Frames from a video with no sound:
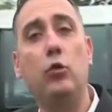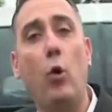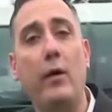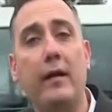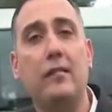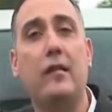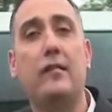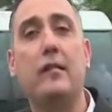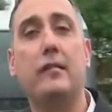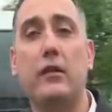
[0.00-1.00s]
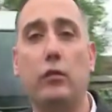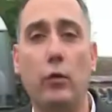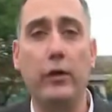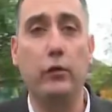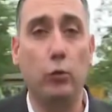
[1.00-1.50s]
todas as
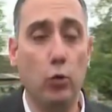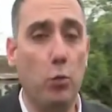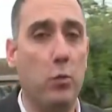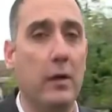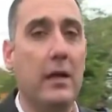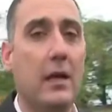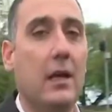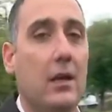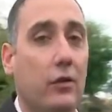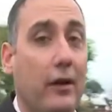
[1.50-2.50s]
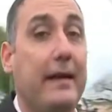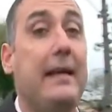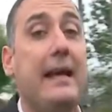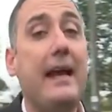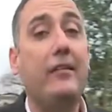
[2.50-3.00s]
estações tubo. Só que
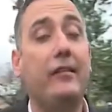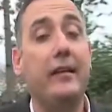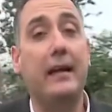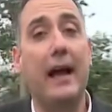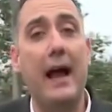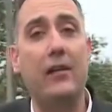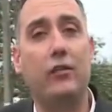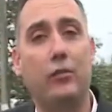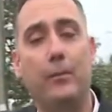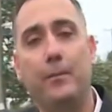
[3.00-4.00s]
nesse caso,